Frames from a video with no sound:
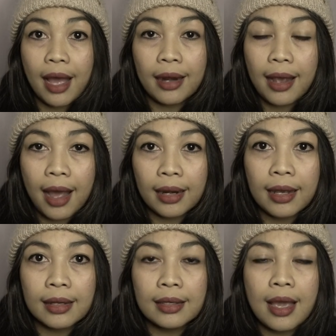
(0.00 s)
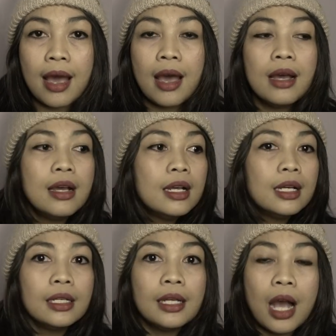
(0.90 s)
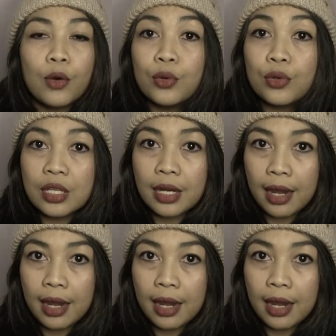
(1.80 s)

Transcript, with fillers: anak-anaknya nggak ngurusin